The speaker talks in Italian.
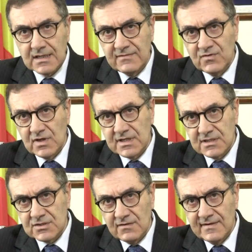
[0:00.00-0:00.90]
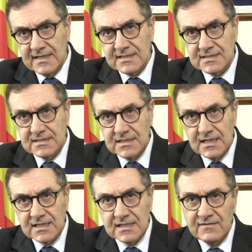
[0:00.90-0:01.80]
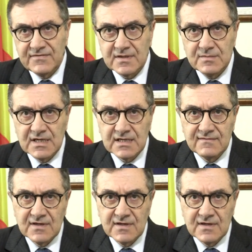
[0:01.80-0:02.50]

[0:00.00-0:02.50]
che vuole ritrovarsi e riaffermare